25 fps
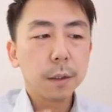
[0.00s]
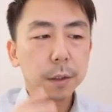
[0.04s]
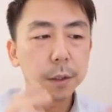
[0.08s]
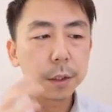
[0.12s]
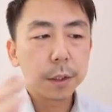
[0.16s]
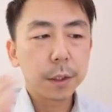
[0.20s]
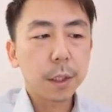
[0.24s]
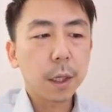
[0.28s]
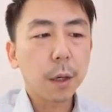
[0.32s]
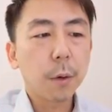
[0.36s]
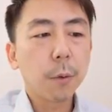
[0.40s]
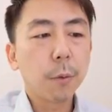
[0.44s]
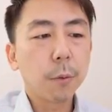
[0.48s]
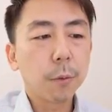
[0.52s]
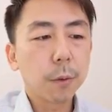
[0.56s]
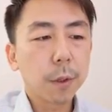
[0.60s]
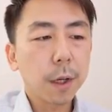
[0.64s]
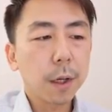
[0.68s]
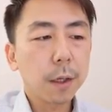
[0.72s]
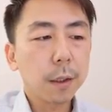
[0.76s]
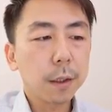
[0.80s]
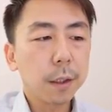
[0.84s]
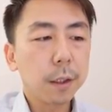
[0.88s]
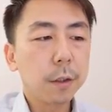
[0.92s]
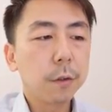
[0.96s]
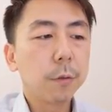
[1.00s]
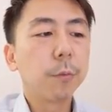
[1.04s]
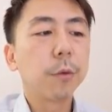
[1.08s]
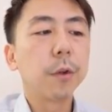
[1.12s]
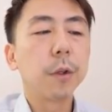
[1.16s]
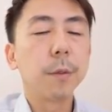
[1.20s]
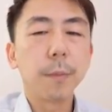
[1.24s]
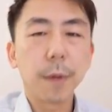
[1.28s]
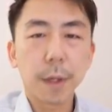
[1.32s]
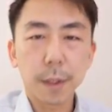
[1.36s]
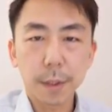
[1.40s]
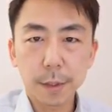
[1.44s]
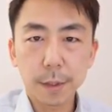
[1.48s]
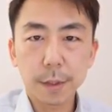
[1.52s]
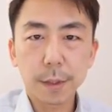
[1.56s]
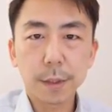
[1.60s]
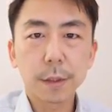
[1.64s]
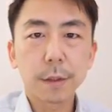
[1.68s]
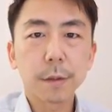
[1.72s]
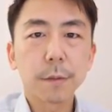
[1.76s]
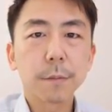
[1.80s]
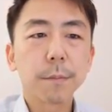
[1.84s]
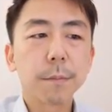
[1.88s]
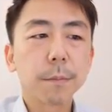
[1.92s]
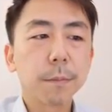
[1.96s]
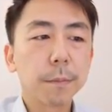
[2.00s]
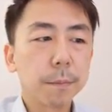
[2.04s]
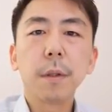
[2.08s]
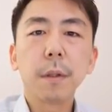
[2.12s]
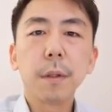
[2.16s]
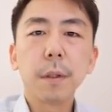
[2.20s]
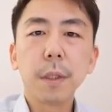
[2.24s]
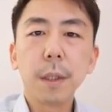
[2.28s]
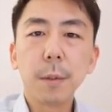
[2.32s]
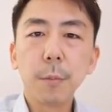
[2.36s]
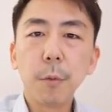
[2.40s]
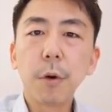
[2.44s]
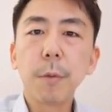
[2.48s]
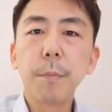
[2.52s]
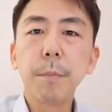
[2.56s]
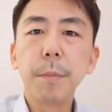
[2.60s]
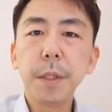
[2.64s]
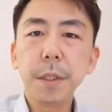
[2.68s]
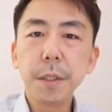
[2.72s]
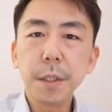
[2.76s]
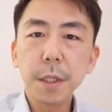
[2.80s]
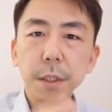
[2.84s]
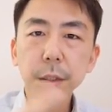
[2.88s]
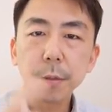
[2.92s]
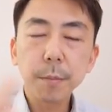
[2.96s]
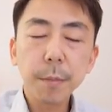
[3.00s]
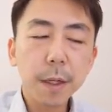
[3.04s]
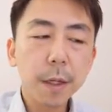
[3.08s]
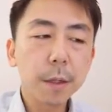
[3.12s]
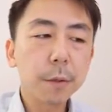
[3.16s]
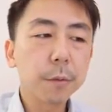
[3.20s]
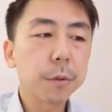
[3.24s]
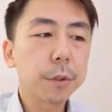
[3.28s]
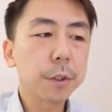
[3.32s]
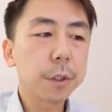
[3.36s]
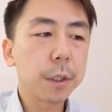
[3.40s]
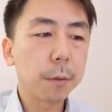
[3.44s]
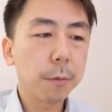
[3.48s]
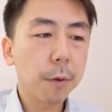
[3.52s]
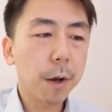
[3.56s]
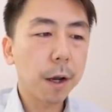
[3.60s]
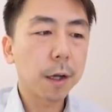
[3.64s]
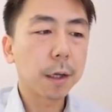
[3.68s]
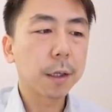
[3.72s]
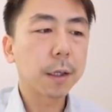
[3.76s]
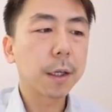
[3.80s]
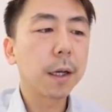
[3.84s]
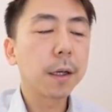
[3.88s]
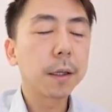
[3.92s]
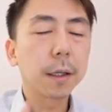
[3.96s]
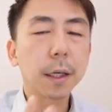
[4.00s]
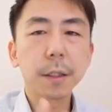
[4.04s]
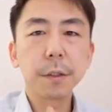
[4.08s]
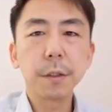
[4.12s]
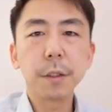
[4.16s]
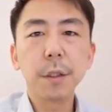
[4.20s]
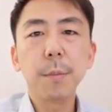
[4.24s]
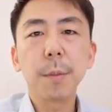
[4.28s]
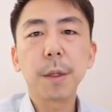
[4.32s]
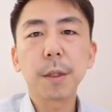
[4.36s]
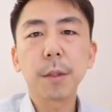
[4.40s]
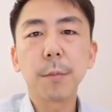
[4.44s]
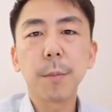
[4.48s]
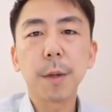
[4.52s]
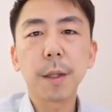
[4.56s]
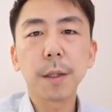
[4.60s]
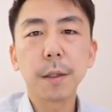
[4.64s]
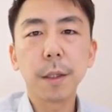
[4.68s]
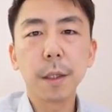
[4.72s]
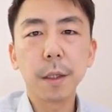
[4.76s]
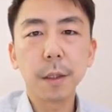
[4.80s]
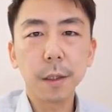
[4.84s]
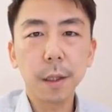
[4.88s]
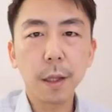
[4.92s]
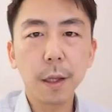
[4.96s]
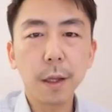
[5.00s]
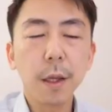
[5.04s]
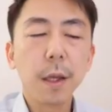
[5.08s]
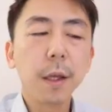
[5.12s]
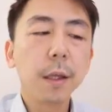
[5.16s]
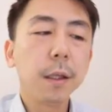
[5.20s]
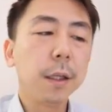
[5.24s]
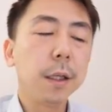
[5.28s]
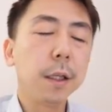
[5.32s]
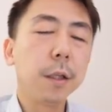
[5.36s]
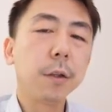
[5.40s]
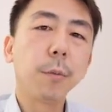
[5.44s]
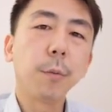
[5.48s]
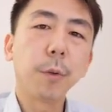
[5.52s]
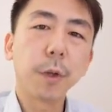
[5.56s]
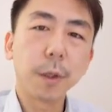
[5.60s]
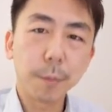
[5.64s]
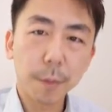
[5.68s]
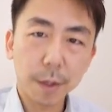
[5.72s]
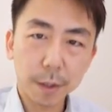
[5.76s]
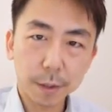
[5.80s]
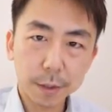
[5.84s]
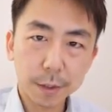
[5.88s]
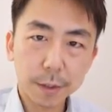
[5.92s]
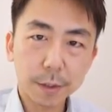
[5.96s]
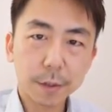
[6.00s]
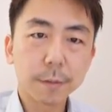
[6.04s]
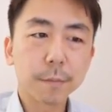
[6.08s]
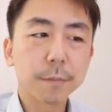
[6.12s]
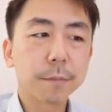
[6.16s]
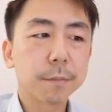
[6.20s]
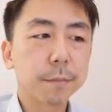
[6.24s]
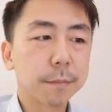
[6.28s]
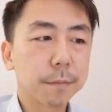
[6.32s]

した方がいいと思いますでもビジネスメールとしては簡潔にまとまっていていいと思います